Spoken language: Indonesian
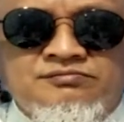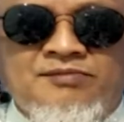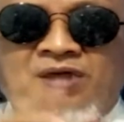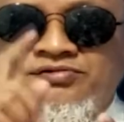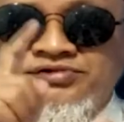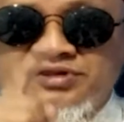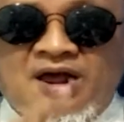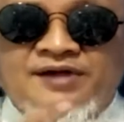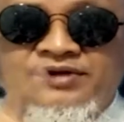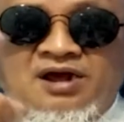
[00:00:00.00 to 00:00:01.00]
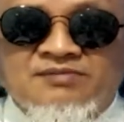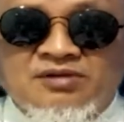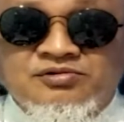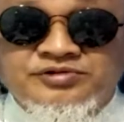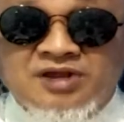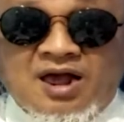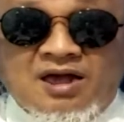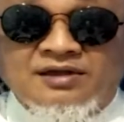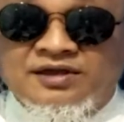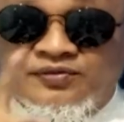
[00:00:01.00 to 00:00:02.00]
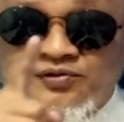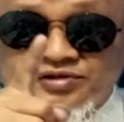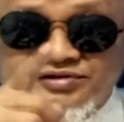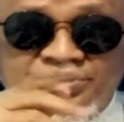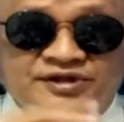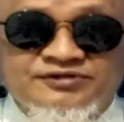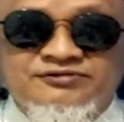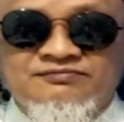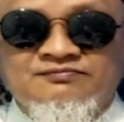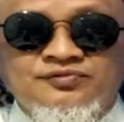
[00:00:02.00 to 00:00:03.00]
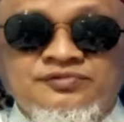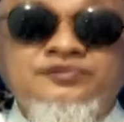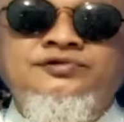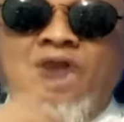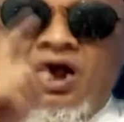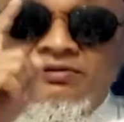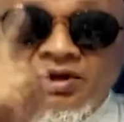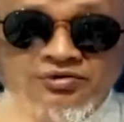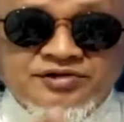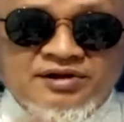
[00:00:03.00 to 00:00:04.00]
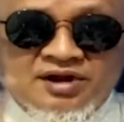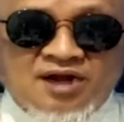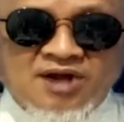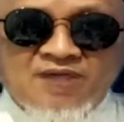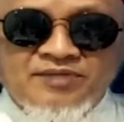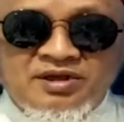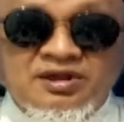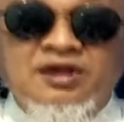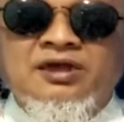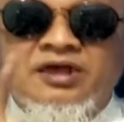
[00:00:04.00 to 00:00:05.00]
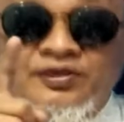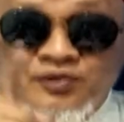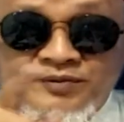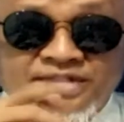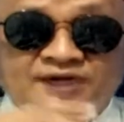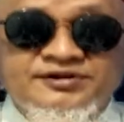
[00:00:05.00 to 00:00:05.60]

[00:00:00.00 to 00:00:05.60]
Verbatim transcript: Manusia dengan manusia itu sejenis Jangan manusia dengan kambing, itu beda